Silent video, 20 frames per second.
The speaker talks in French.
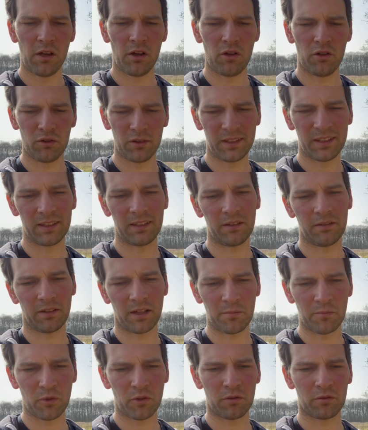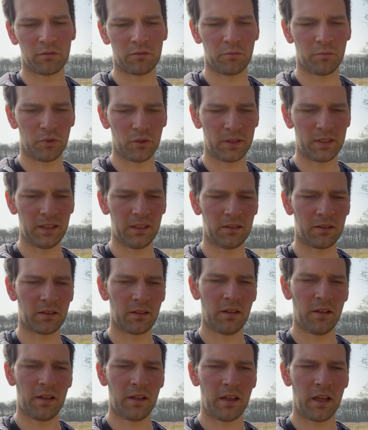l'autre était vraiment petite
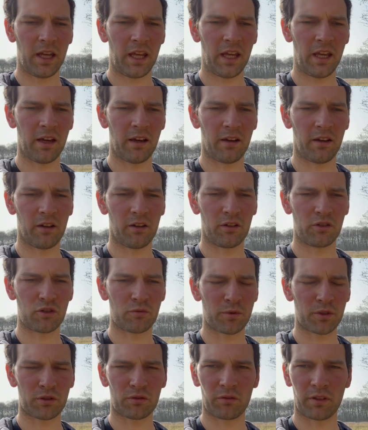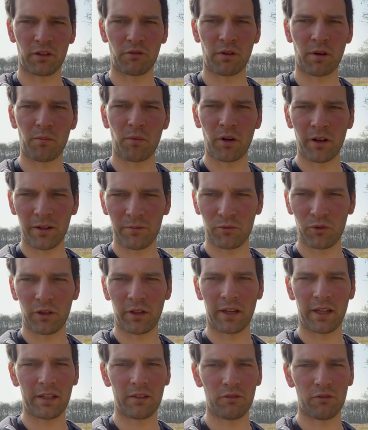et je pense qu'on a eu un problème de
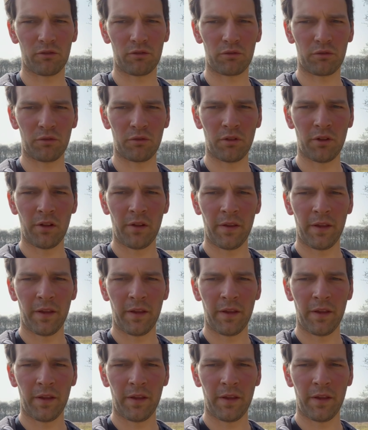reine dessus